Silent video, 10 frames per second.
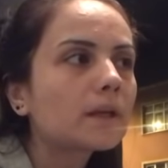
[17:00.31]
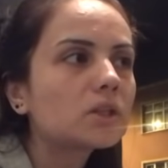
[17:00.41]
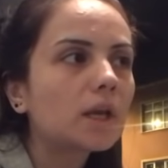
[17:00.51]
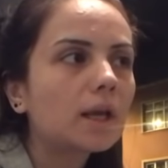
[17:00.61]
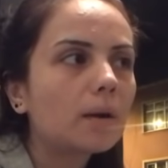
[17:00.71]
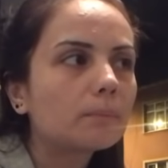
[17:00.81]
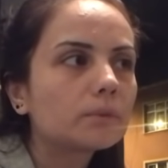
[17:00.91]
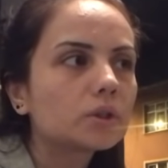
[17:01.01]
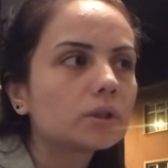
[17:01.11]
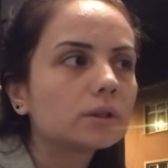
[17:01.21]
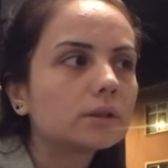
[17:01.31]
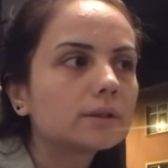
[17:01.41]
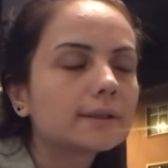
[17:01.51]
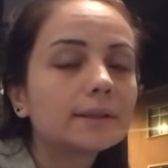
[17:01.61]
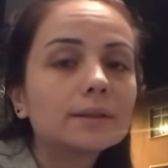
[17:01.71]
şey yapmış
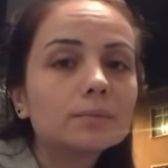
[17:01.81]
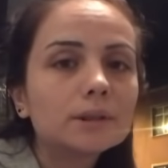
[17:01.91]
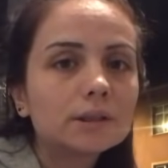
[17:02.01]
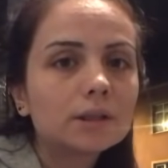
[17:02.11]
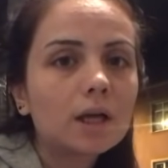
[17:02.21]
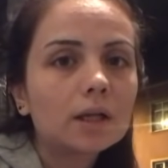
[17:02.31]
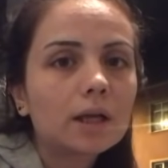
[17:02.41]
e, sanırım tırnağa